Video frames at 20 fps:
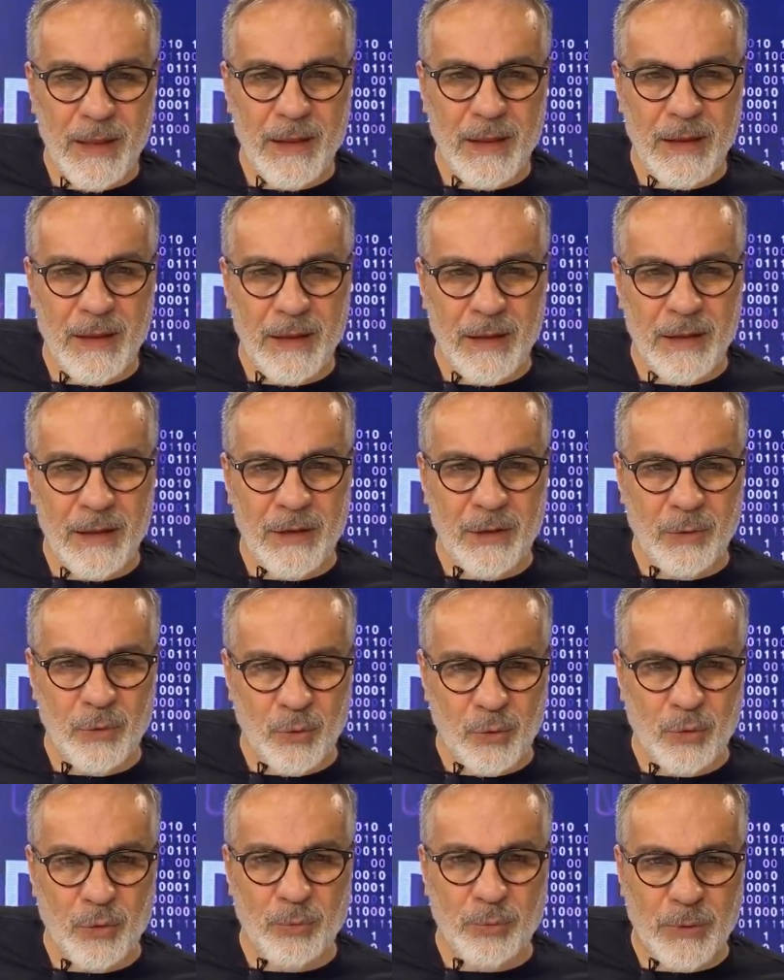Ee,
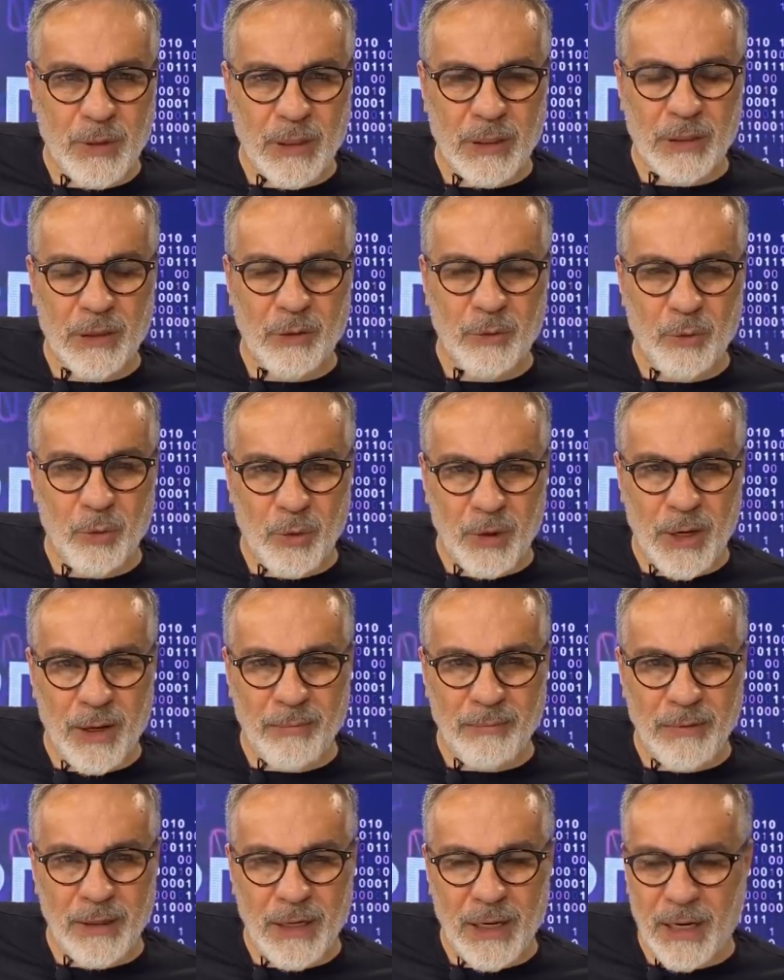YouTube kanalı
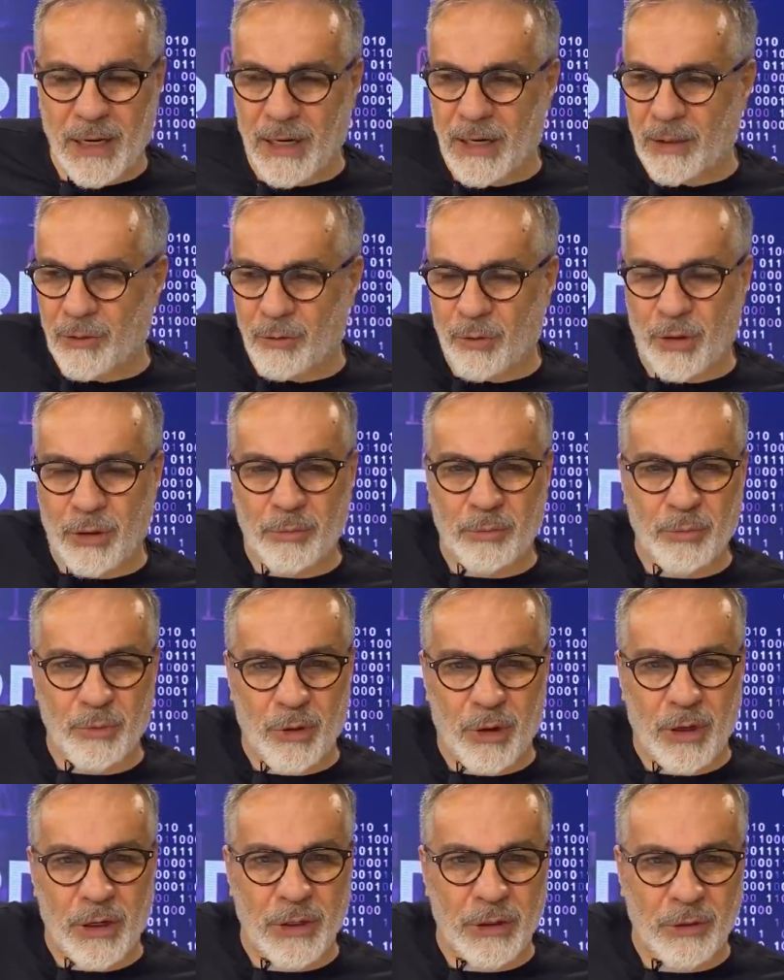önemli, Erdoğan'ın
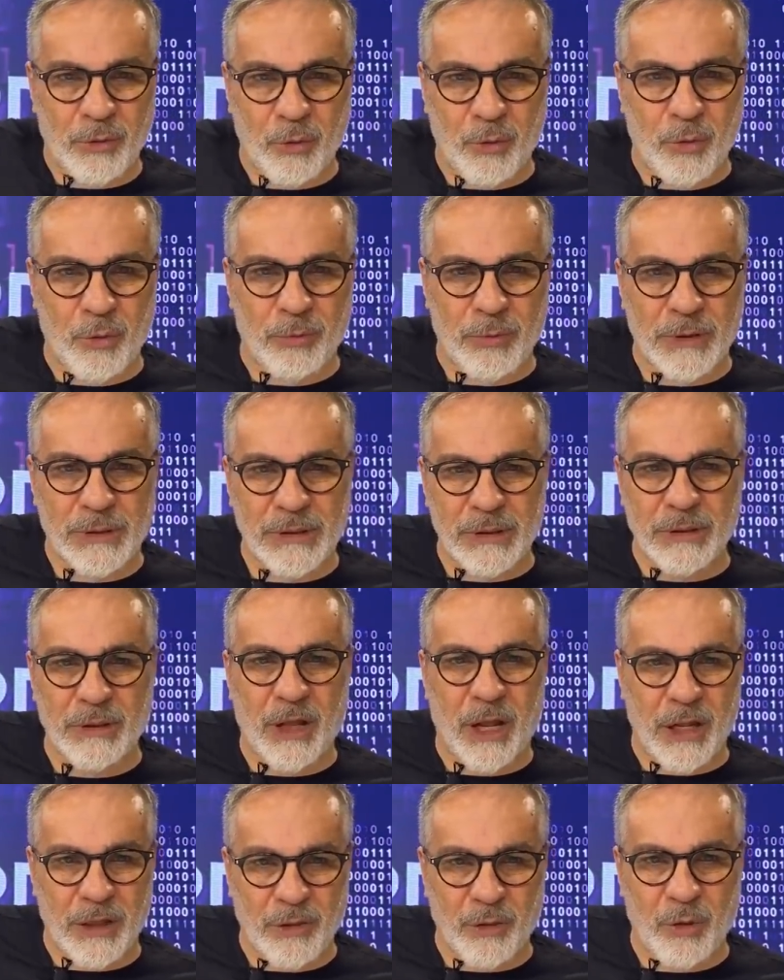buralarda olması
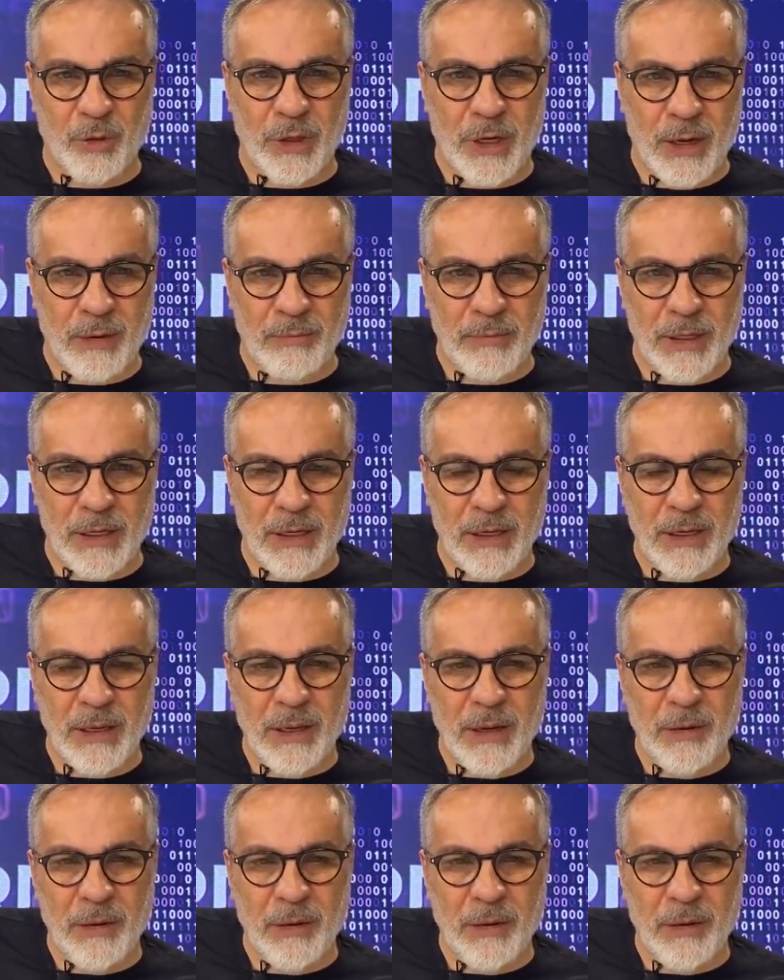daha da önemli.